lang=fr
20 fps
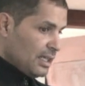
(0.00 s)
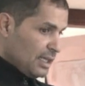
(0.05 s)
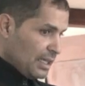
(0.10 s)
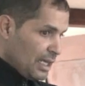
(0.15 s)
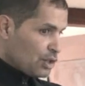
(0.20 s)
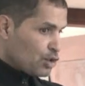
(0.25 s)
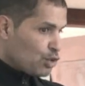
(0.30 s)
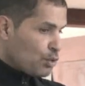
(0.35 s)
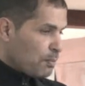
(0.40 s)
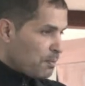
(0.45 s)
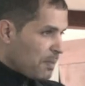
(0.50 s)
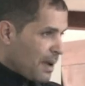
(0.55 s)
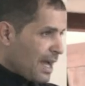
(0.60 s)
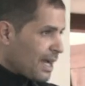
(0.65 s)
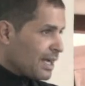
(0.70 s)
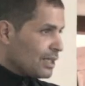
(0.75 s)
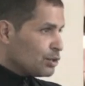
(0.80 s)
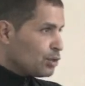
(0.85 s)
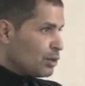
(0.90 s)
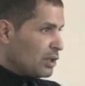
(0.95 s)
Là, je
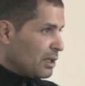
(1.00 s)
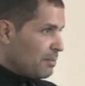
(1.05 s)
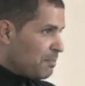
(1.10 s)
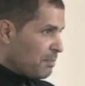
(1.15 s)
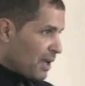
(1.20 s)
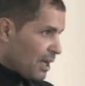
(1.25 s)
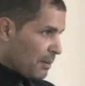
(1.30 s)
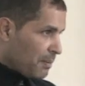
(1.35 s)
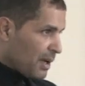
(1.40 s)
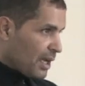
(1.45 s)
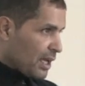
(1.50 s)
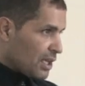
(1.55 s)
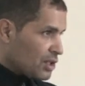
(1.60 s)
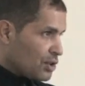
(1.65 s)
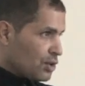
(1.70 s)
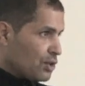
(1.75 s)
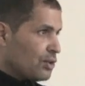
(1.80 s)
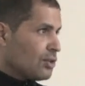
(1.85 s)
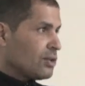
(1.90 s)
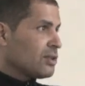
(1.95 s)
parle de
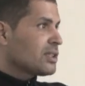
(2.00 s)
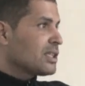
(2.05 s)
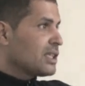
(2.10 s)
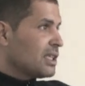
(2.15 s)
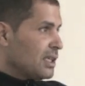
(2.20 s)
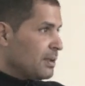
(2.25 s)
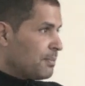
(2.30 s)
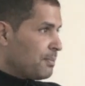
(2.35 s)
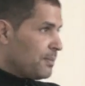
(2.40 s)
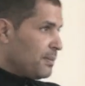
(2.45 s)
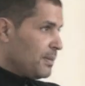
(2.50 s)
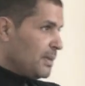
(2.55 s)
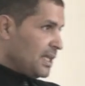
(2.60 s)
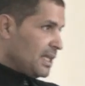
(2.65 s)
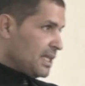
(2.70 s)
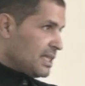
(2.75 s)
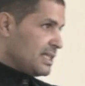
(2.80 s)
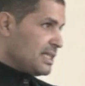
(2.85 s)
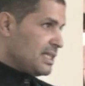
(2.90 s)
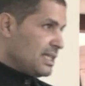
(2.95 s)
l'hyperpression qui
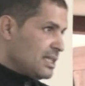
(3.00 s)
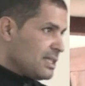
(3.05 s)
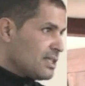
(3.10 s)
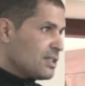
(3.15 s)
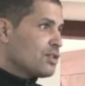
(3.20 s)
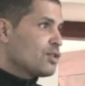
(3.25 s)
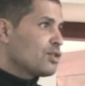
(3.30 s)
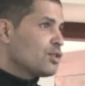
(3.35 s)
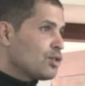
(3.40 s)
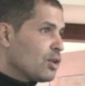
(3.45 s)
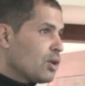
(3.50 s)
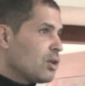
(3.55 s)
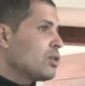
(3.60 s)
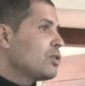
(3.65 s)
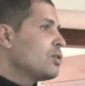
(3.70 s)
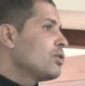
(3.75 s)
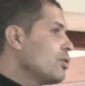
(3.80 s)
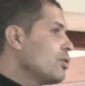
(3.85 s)
existe dans